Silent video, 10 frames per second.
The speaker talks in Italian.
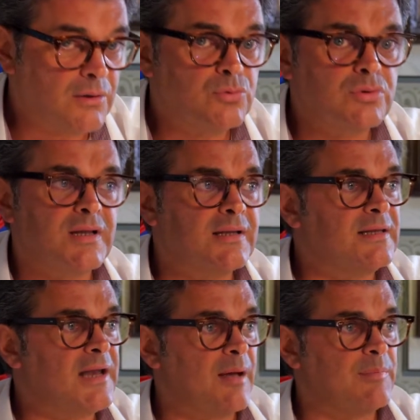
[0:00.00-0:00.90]
Tutte le
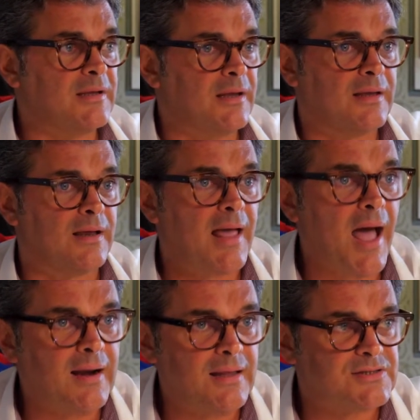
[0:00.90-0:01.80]
dinamiche che
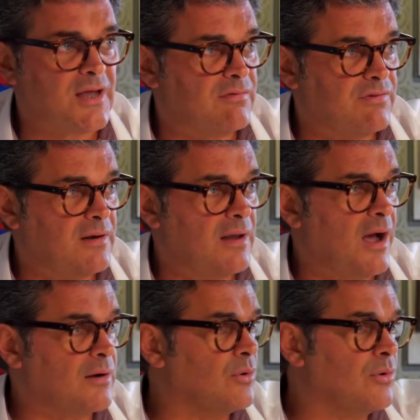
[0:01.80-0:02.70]
Reale e Cefil
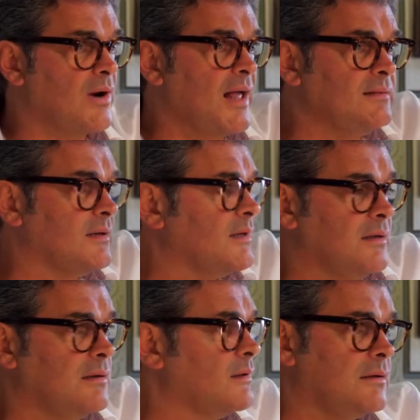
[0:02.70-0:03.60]
hanno con
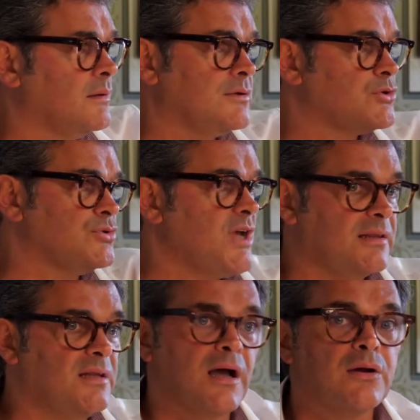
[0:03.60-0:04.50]
altri
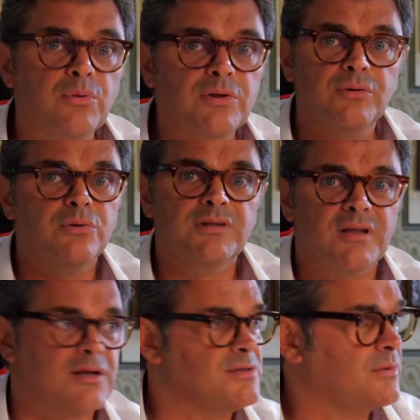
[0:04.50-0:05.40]
soggetti a noi non
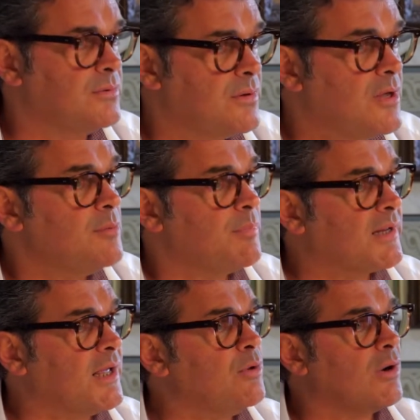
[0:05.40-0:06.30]
interessano.
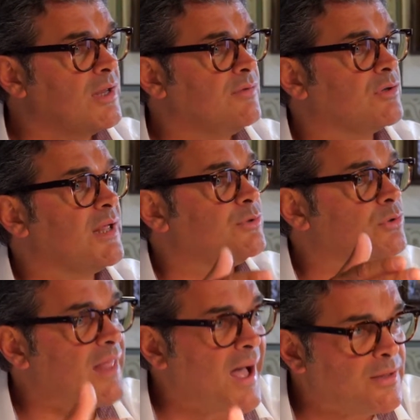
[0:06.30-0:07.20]
Perché io arrivo privato, dal eh.
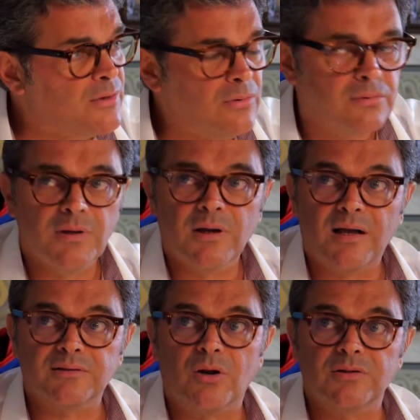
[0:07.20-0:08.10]
notaio
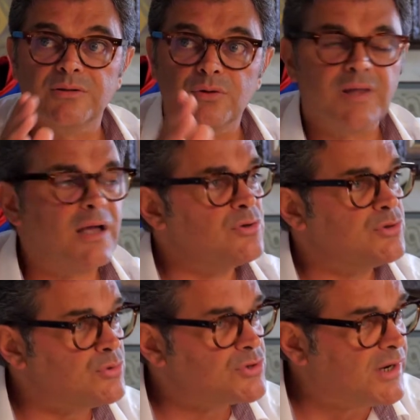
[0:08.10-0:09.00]
andrò dal notaio a
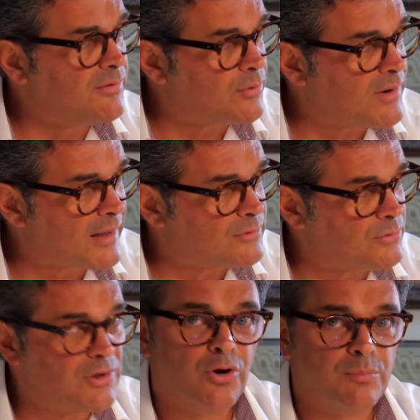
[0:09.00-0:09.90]
sottoscrivere un
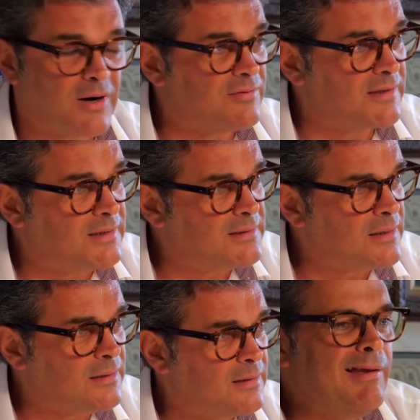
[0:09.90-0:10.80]
atto di
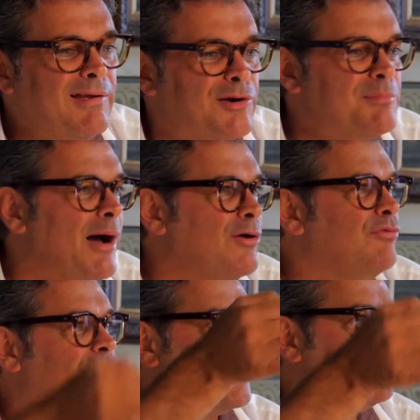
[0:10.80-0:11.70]
compravendita, io rimango
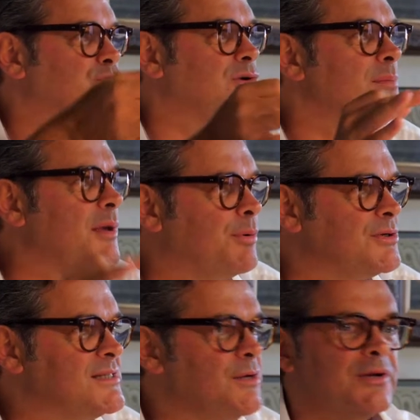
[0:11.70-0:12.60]
fermo sulle mie
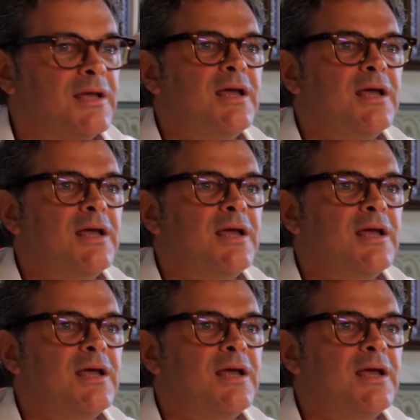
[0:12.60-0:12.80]
posizioni.